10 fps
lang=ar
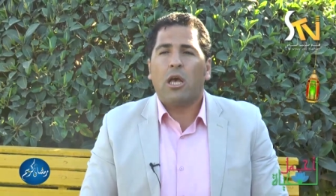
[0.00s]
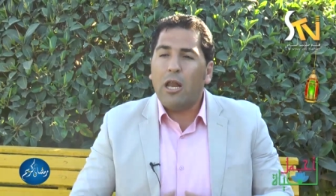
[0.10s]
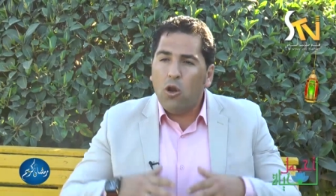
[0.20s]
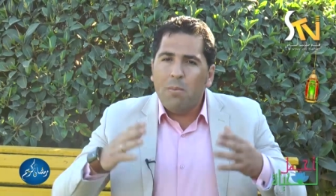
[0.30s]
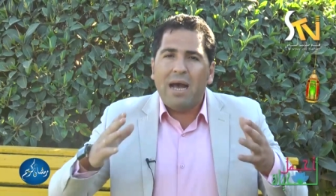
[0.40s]

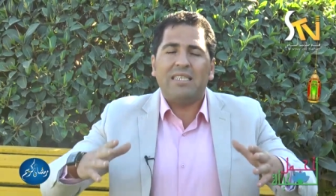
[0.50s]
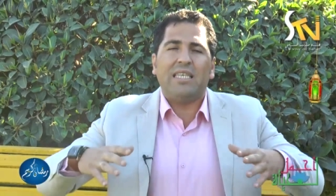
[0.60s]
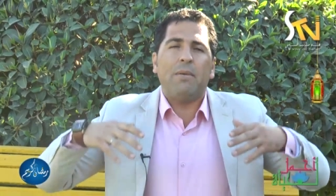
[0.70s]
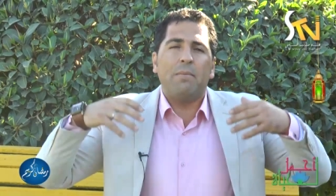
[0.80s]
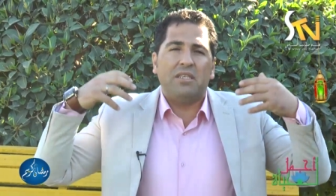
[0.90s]
قال له مع
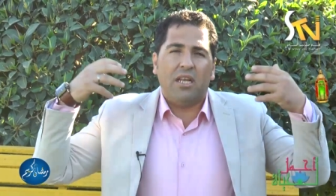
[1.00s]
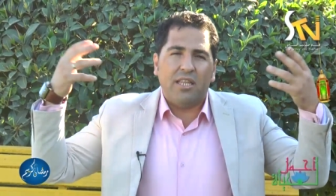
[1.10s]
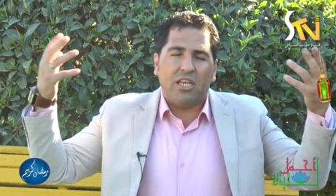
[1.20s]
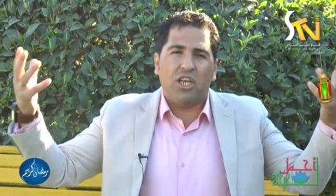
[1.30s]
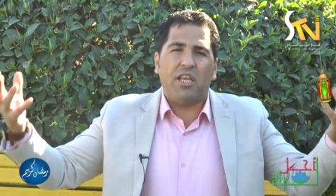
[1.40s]
الزمن بصير
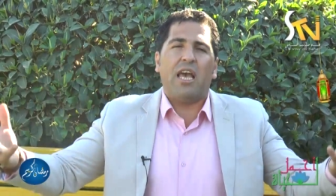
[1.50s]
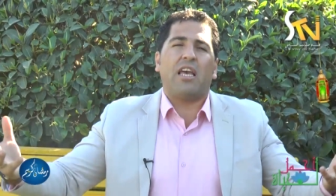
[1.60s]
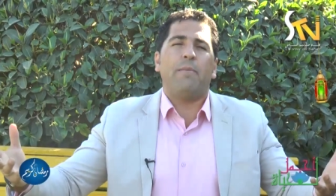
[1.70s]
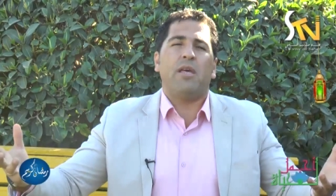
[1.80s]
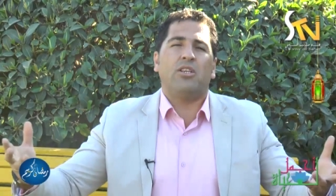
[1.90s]
عندك شركه
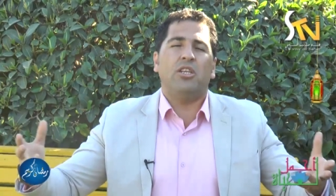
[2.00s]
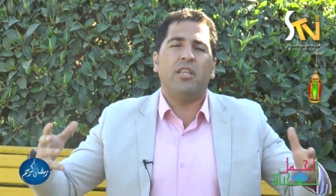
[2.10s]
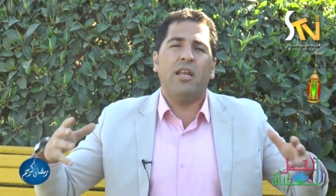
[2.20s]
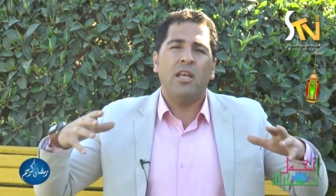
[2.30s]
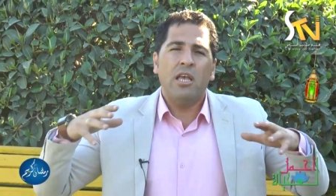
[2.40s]
كبيره
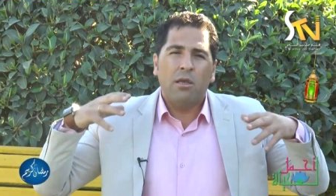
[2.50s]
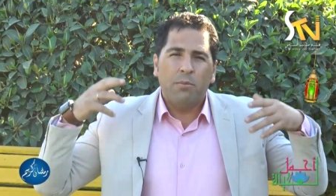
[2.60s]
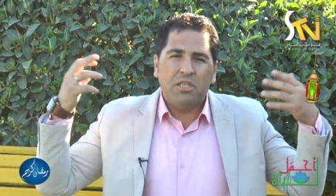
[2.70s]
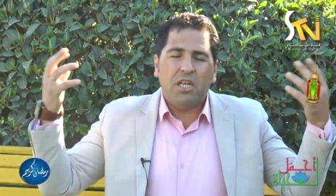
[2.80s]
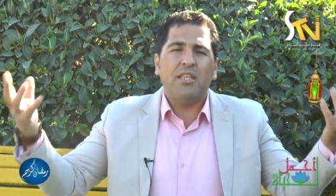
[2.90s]
جدا
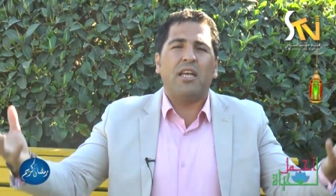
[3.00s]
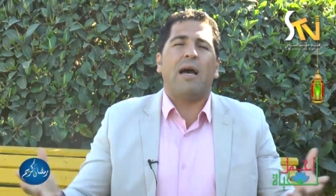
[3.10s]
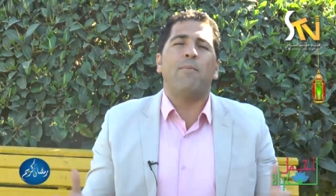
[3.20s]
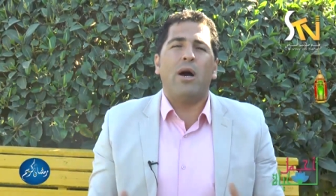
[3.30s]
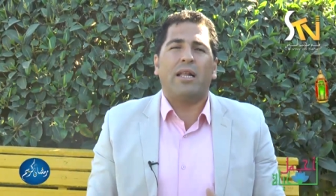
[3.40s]
بصير عندك
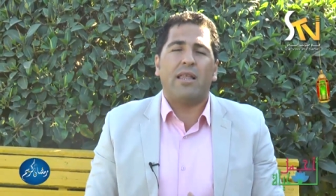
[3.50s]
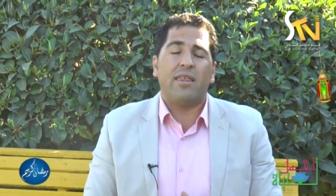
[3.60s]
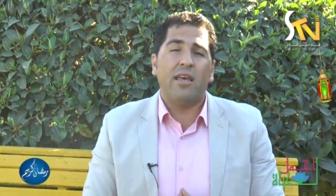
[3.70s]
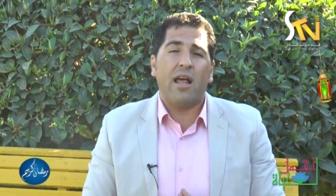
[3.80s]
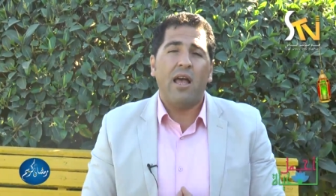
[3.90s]
اموال
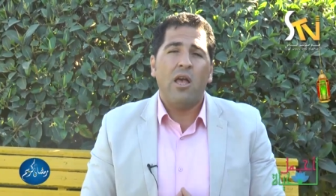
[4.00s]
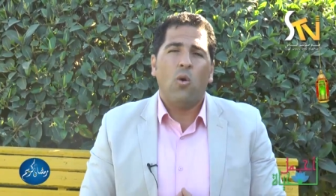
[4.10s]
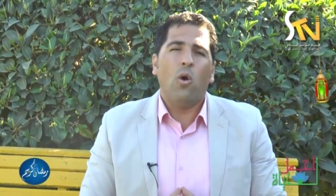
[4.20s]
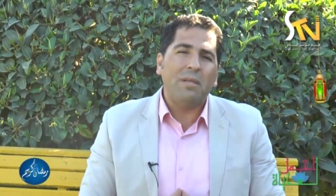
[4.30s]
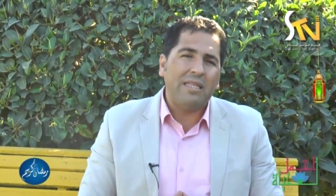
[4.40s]
كثيره
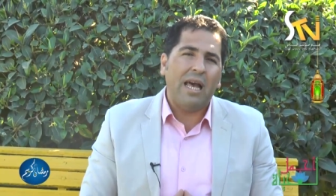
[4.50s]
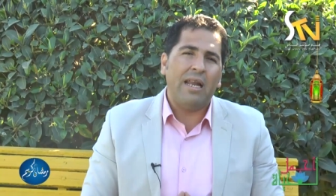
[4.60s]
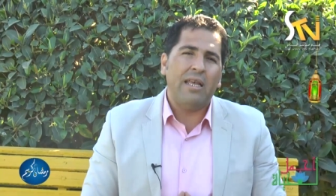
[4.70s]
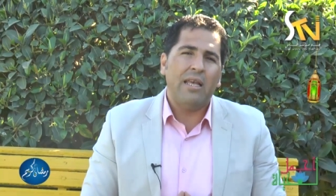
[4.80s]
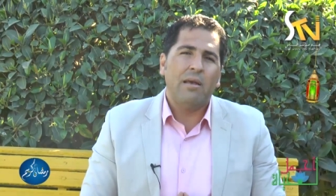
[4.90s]

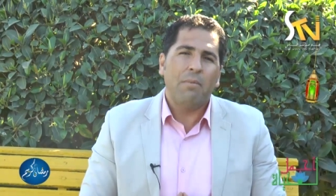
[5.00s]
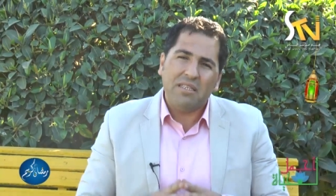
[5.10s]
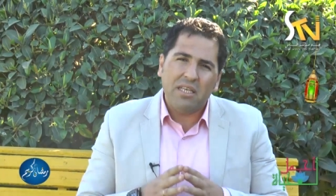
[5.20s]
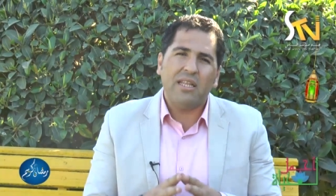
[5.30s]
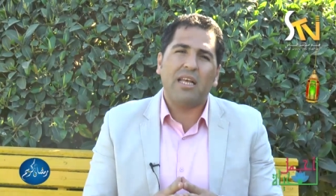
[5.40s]
وبالتالي بس
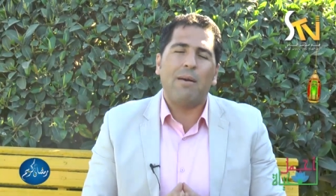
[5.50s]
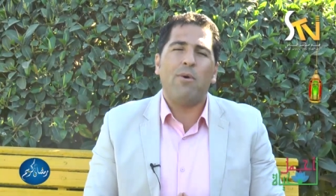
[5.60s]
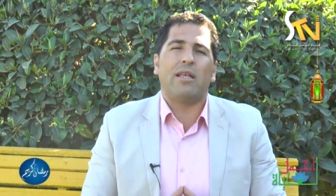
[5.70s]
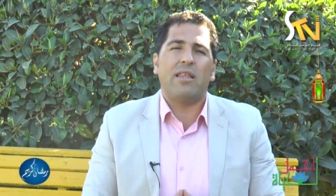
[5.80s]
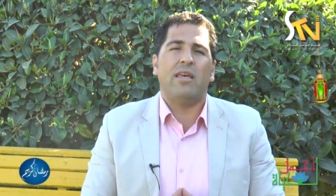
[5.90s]
يصير عندك
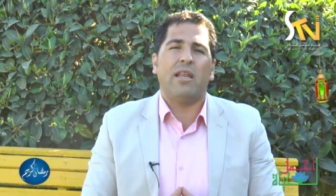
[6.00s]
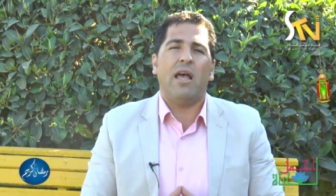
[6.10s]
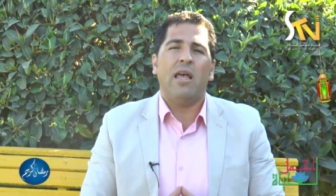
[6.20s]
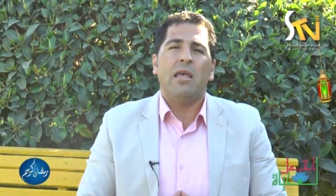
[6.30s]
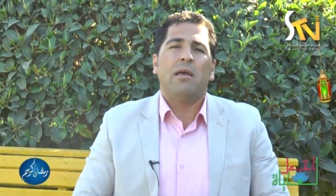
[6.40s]
اموال
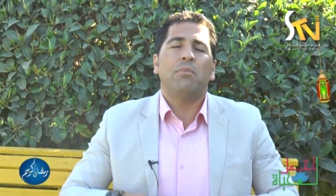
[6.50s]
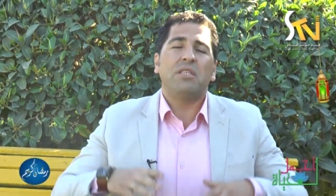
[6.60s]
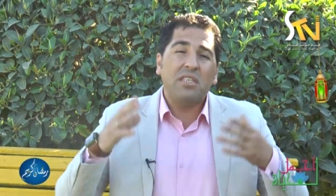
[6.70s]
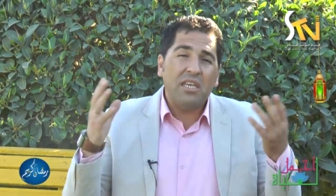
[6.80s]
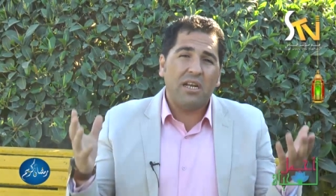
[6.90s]
كثيره
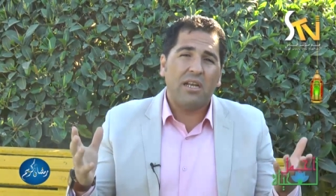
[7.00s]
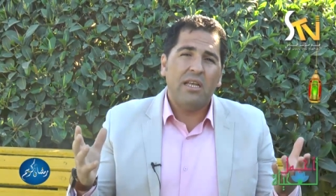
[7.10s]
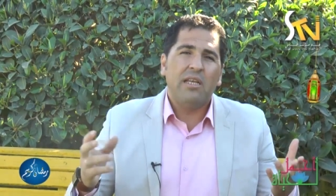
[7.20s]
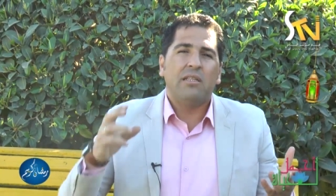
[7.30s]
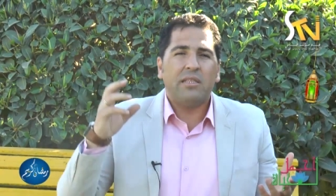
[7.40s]
بتصير
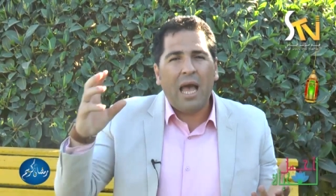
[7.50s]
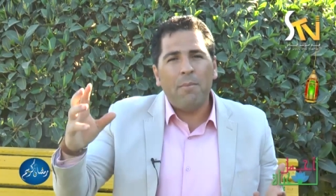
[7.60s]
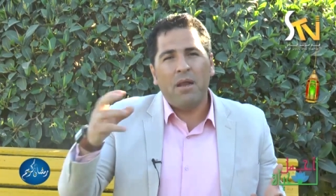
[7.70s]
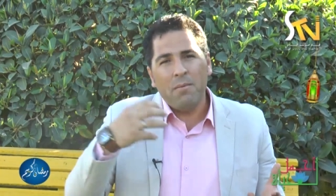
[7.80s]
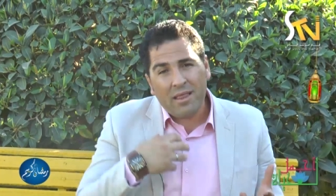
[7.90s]

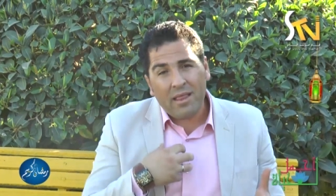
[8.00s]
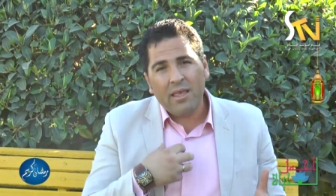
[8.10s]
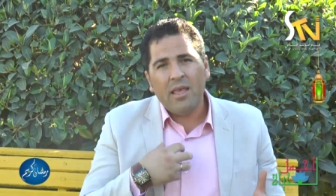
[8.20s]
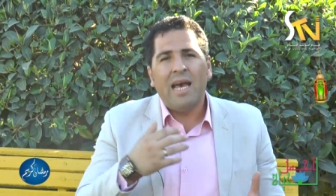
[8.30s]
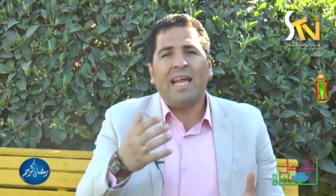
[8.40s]
تعمل
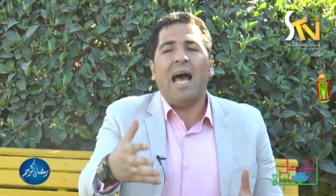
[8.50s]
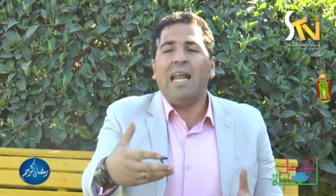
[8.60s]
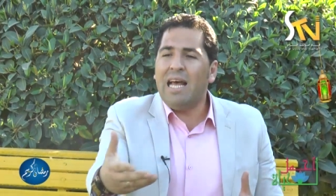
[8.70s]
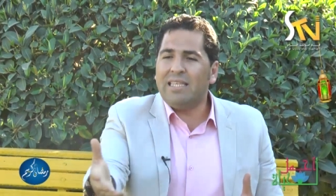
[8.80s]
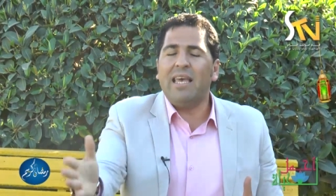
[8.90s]
مثلي
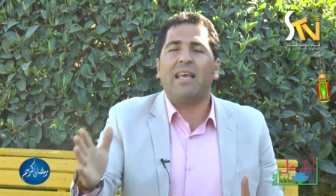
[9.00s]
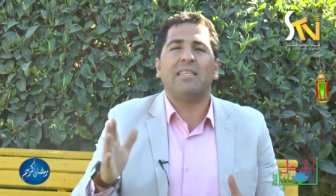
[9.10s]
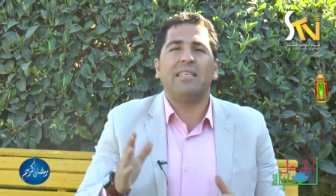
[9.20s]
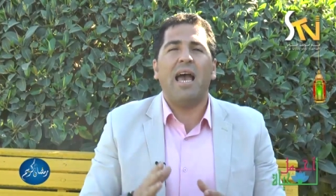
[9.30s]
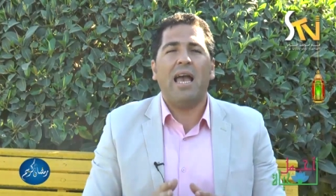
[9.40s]
رحلات هيك
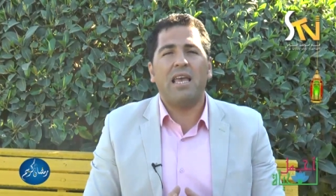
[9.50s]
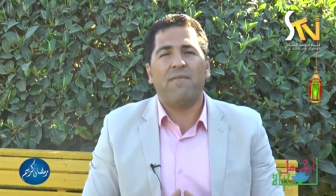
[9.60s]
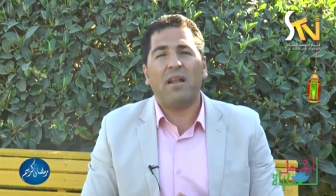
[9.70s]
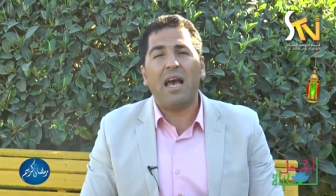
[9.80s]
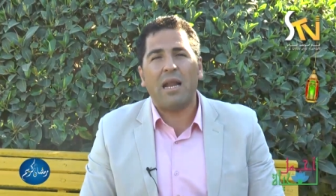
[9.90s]
سياحية
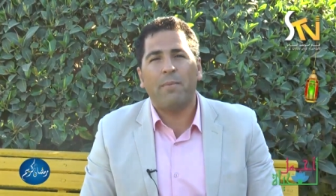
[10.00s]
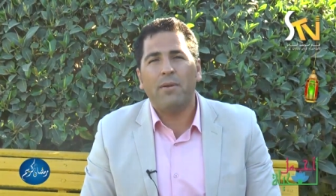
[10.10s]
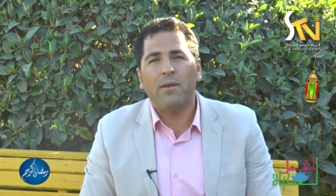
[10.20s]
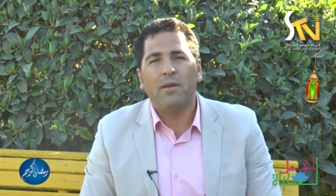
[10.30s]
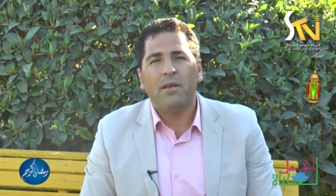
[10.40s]
في القارب
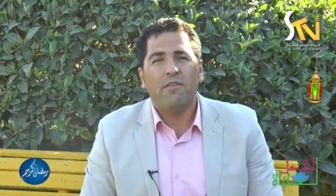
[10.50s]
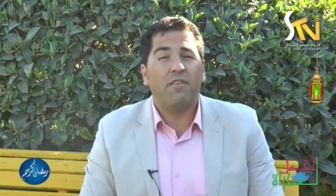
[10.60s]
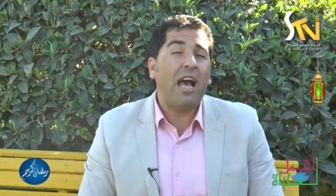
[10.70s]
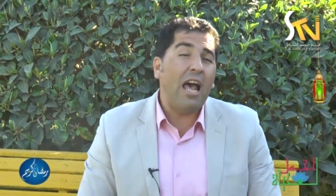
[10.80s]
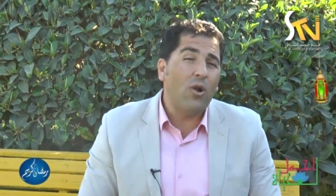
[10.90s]

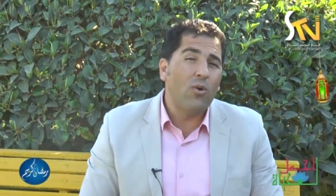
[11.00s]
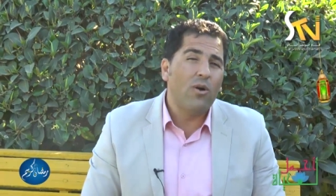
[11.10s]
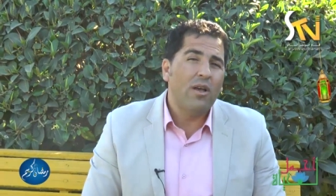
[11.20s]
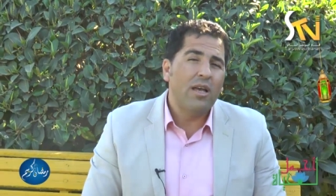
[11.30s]
فقال له